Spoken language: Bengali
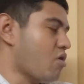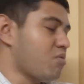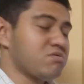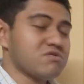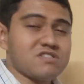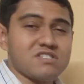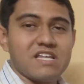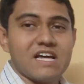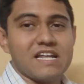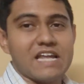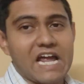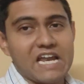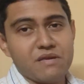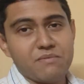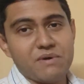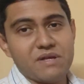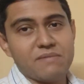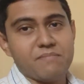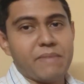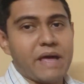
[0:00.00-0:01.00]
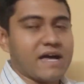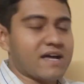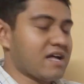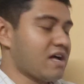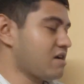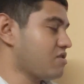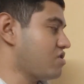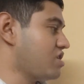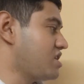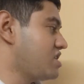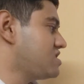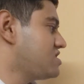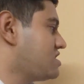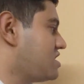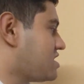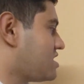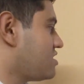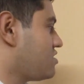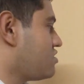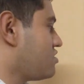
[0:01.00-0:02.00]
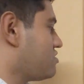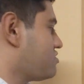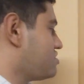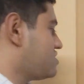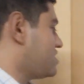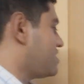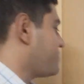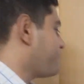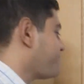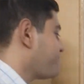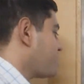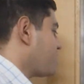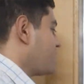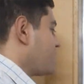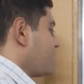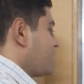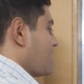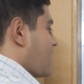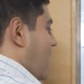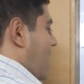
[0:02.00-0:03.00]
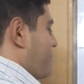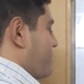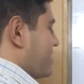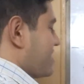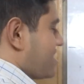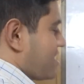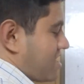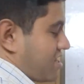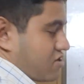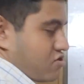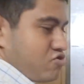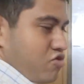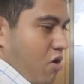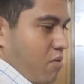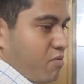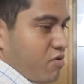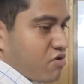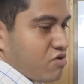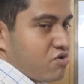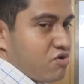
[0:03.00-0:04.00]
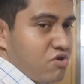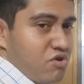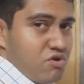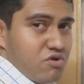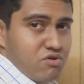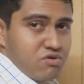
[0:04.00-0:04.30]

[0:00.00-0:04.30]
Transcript: অবস্থা নারীবাদ ব্যাখ্যা করে সেটি হলো যে আমাদের সমগ্র